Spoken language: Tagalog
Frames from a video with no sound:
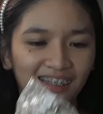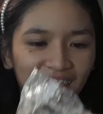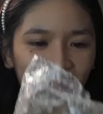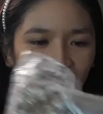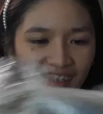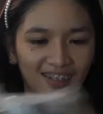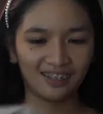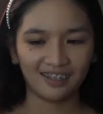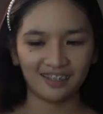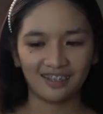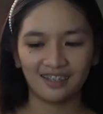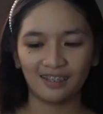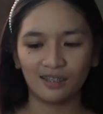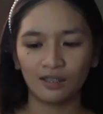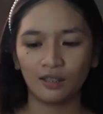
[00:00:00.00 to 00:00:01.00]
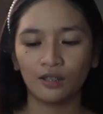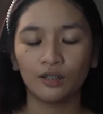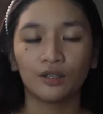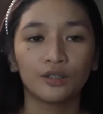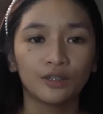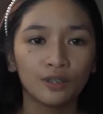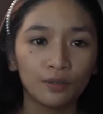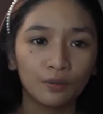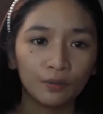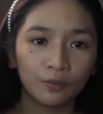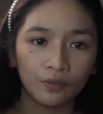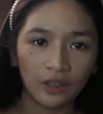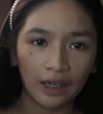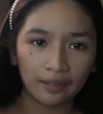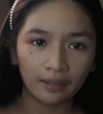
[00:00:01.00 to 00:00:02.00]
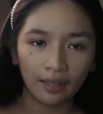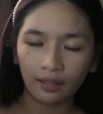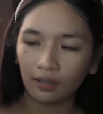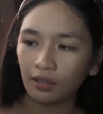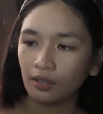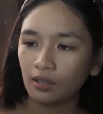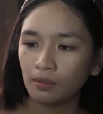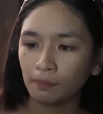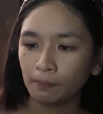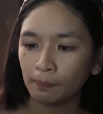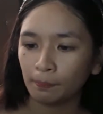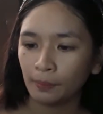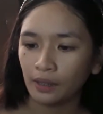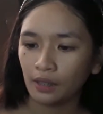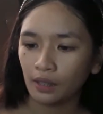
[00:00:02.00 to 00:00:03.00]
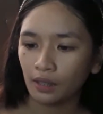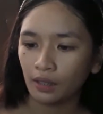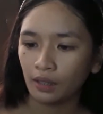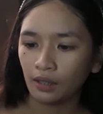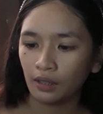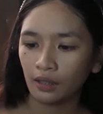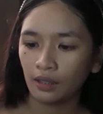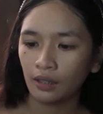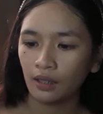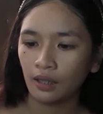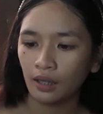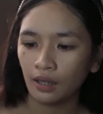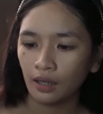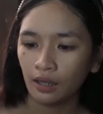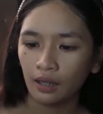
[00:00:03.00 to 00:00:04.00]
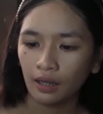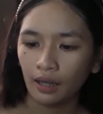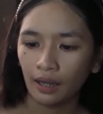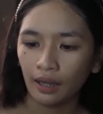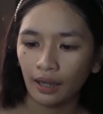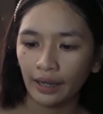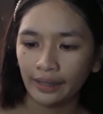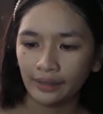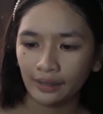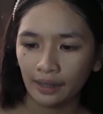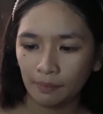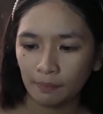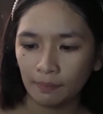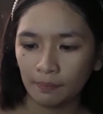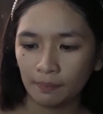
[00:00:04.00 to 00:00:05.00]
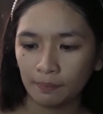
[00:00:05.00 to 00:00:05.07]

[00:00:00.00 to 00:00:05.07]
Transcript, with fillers: Ayan. So, check natin ang pinaka item.